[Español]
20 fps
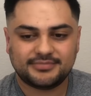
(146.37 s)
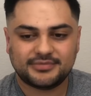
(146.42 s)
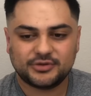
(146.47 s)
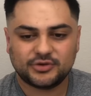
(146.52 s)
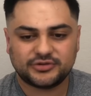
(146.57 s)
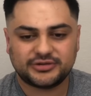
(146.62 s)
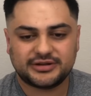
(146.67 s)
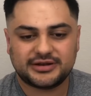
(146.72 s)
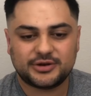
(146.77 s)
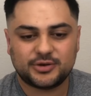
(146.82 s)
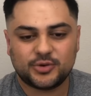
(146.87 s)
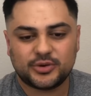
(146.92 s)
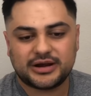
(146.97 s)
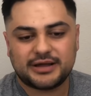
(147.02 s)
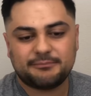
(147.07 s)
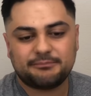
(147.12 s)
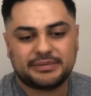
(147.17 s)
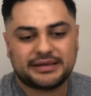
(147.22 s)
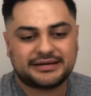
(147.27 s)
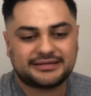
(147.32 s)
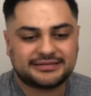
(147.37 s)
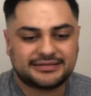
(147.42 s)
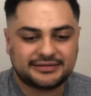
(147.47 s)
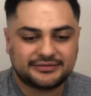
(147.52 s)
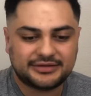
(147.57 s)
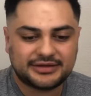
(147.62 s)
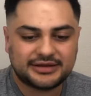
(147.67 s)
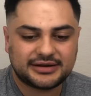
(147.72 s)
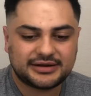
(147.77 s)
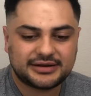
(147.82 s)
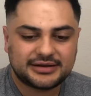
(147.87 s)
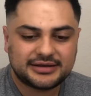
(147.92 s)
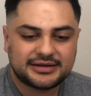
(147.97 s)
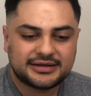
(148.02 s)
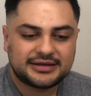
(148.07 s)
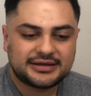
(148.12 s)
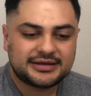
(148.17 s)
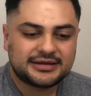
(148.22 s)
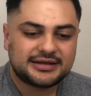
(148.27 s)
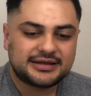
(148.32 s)
no se le logra percibir
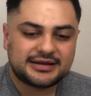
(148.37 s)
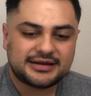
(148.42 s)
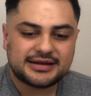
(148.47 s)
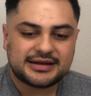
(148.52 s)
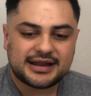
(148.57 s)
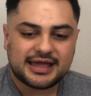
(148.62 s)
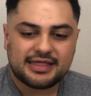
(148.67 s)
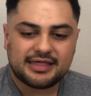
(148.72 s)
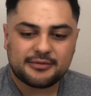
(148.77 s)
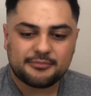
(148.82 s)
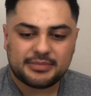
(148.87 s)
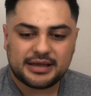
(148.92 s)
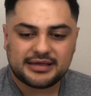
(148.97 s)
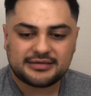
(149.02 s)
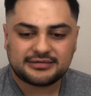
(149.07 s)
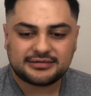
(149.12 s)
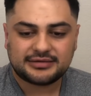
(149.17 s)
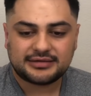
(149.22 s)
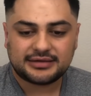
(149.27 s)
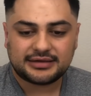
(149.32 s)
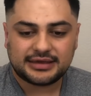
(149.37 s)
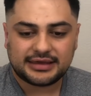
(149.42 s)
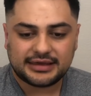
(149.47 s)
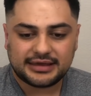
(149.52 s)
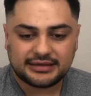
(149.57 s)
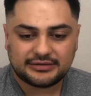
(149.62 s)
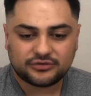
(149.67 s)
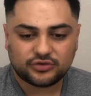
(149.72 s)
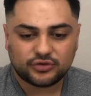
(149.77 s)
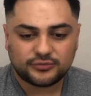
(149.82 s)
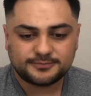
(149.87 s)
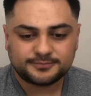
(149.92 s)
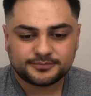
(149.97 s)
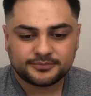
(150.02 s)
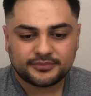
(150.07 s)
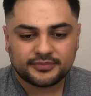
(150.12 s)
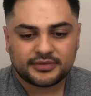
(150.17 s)
nada más que eso